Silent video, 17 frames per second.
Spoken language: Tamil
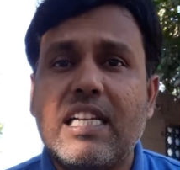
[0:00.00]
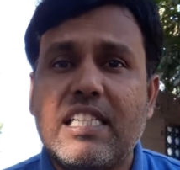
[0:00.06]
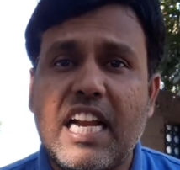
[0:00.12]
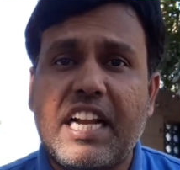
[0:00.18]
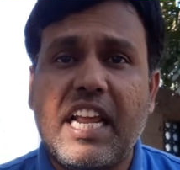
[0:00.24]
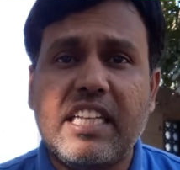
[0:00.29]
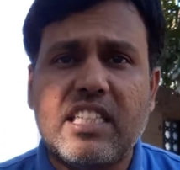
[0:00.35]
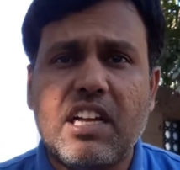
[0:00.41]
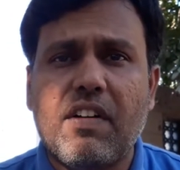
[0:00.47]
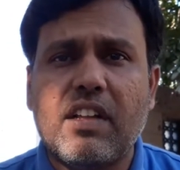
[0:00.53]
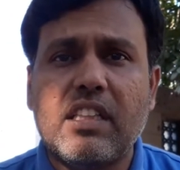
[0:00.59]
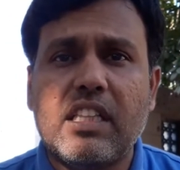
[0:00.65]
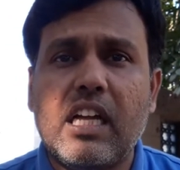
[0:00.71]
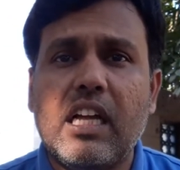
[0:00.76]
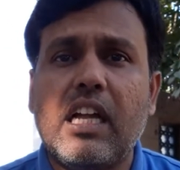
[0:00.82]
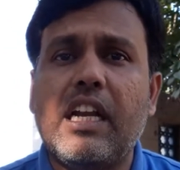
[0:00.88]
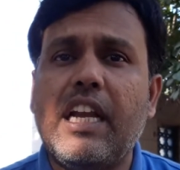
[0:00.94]
செட்டிங்ஸை
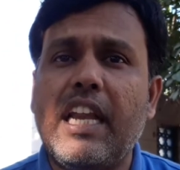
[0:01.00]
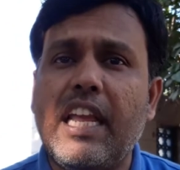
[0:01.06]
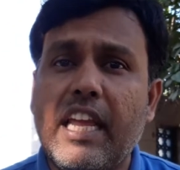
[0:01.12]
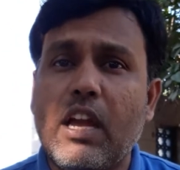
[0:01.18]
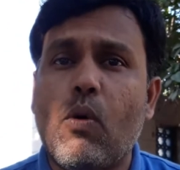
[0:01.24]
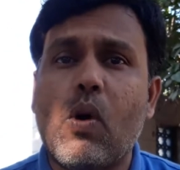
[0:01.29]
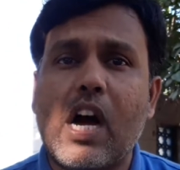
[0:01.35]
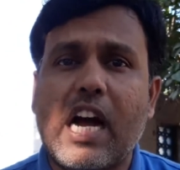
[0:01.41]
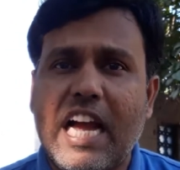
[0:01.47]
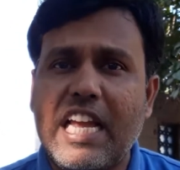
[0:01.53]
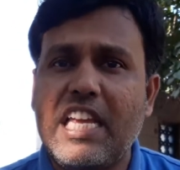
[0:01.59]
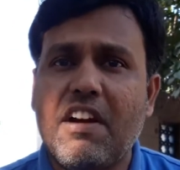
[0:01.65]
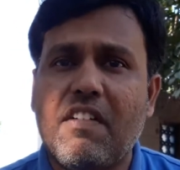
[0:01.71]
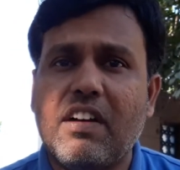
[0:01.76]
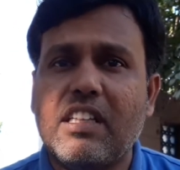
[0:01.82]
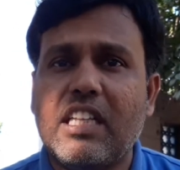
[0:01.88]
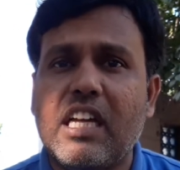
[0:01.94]
வந்து நீங்கள் உங்கள்
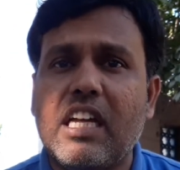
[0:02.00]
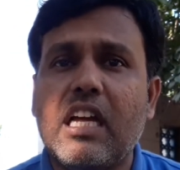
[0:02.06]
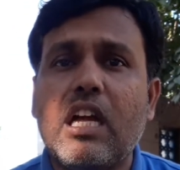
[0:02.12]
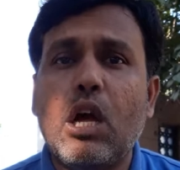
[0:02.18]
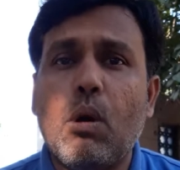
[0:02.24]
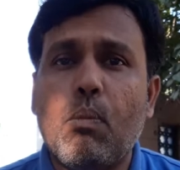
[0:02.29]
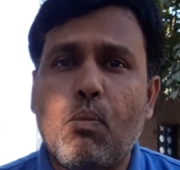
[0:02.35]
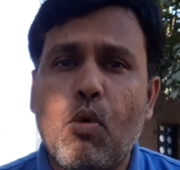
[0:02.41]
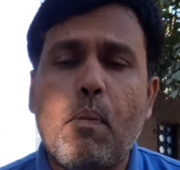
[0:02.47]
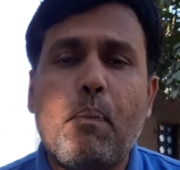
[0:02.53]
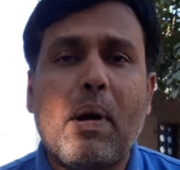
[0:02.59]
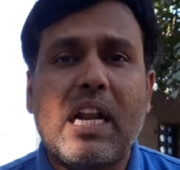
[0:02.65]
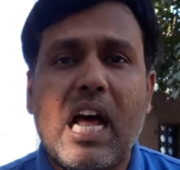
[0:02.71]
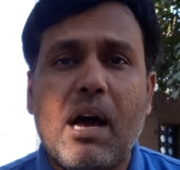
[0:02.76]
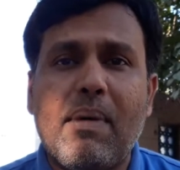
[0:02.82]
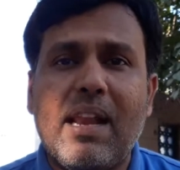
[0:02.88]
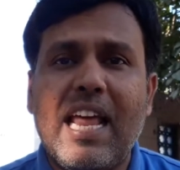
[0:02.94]
கையை வந்து மூவ்
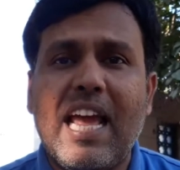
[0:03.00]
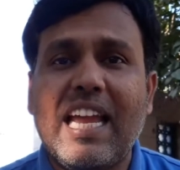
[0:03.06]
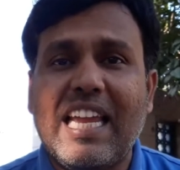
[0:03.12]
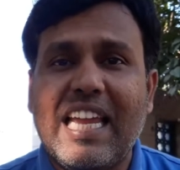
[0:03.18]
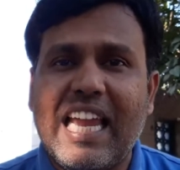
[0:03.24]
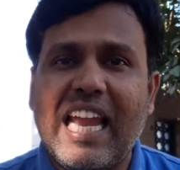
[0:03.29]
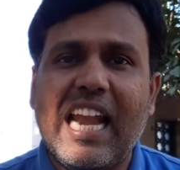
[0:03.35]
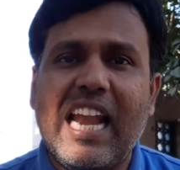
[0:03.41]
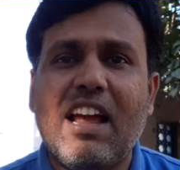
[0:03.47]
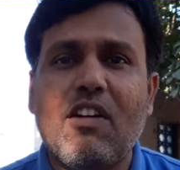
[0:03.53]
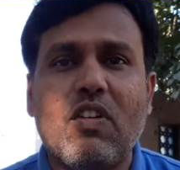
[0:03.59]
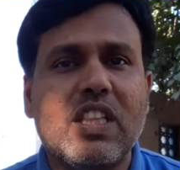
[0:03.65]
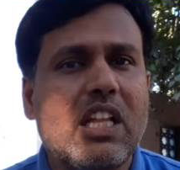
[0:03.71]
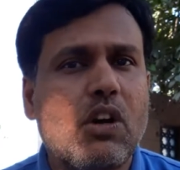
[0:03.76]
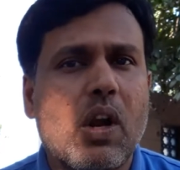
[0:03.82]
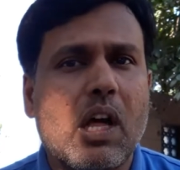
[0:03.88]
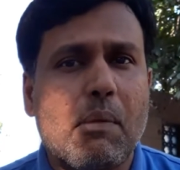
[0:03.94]
பண்ணாமலே கீழே
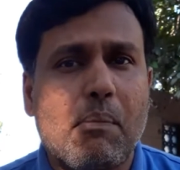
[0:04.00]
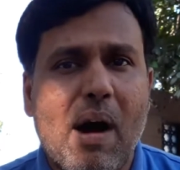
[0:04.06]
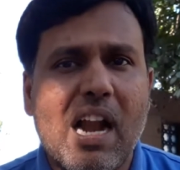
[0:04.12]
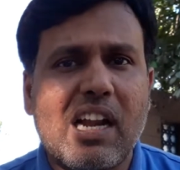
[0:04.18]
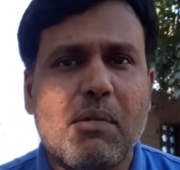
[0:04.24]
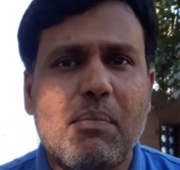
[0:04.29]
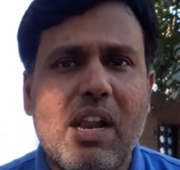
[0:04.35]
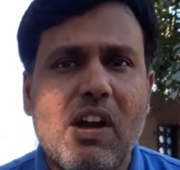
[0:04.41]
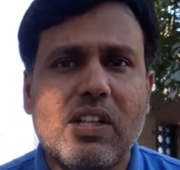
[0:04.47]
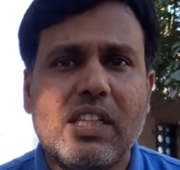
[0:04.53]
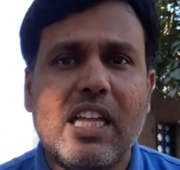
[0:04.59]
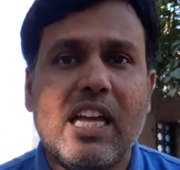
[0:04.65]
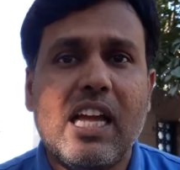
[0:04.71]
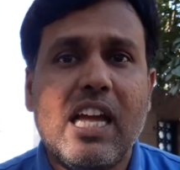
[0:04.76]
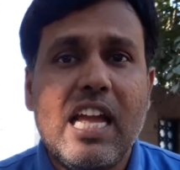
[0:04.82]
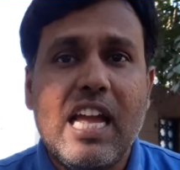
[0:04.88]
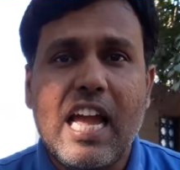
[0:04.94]
வந்து உங்களுக்கு பாட்டம்லேயே வந்து
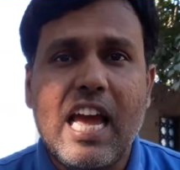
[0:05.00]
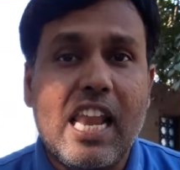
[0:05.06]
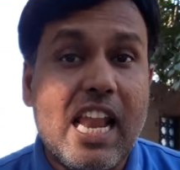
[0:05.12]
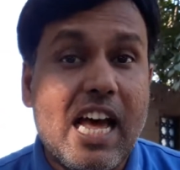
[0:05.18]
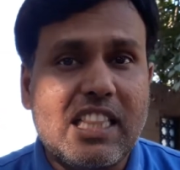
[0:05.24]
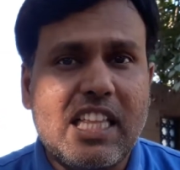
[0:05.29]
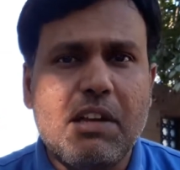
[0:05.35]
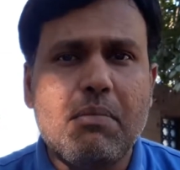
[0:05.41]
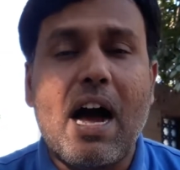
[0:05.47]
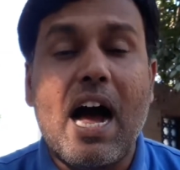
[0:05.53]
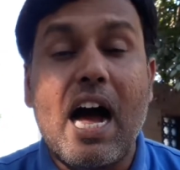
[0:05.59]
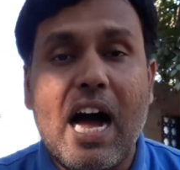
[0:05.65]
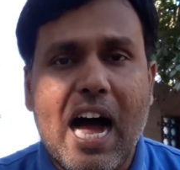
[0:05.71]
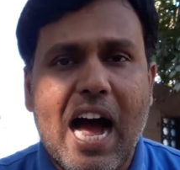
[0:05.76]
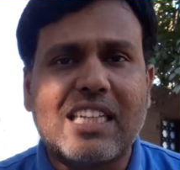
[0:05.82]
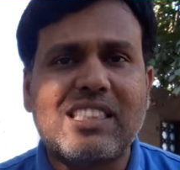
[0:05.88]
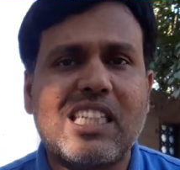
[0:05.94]
எல்லாத்தையும்
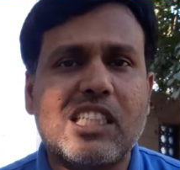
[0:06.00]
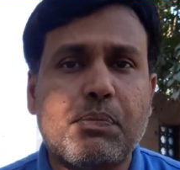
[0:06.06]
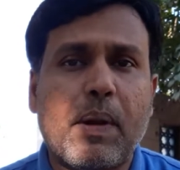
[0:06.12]
அக்சஸ்